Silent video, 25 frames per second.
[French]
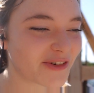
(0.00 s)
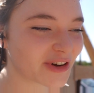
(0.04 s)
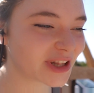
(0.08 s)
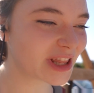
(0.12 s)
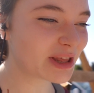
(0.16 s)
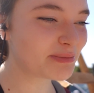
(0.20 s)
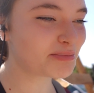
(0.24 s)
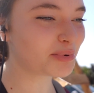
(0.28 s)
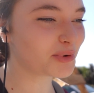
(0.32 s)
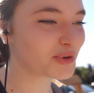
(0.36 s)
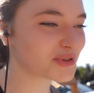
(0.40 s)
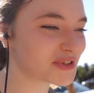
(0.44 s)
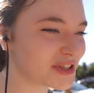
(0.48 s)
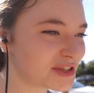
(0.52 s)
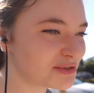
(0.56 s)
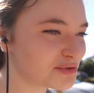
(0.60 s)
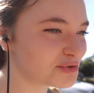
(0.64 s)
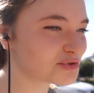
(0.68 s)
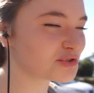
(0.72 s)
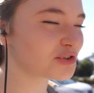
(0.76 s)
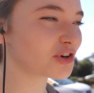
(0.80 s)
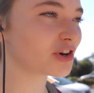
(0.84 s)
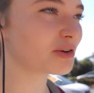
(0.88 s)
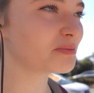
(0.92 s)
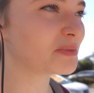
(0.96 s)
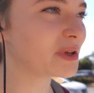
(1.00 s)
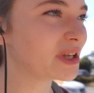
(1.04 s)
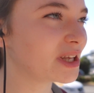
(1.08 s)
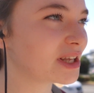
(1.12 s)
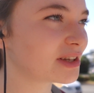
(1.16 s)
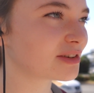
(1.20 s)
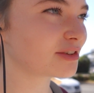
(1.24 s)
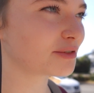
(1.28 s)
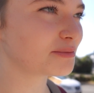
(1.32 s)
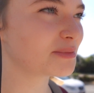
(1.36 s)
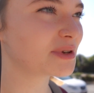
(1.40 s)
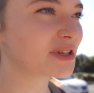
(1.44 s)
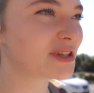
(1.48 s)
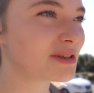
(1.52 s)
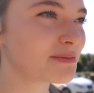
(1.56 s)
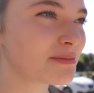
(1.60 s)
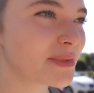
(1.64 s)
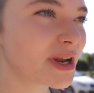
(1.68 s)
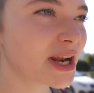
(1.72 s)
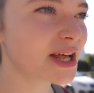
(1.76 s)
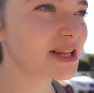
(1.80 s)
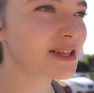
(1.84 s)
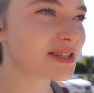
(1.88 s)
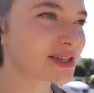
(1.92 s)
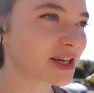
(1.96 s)
à avoir des pensées du genre, mais attends, mais t'es
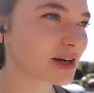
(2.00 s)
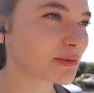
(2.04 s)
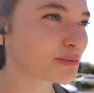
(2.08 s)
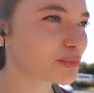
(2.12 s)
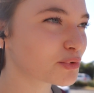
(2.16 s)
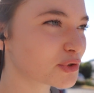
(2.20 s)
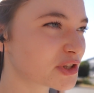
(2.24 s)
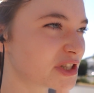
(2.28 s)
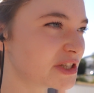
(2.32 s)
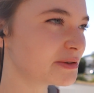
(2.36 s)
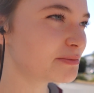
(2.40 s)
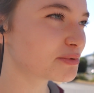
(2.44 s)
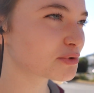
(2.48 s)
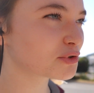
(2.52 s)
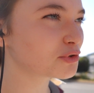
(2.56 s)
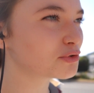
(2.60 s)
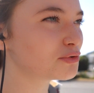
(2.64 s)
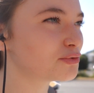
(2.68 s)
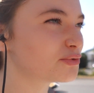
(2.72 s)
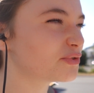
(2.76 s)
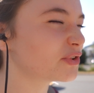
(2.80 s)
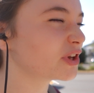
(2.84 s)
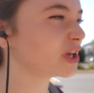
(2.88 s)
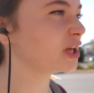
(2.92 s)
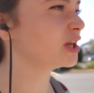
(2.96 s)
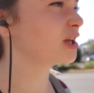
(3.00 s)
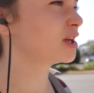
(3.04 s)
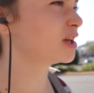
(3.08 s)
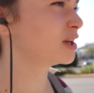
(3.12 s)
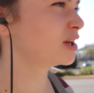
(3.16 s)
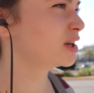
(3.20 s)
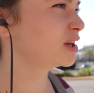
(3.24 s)
malade, c'est impossible ce que tu fais.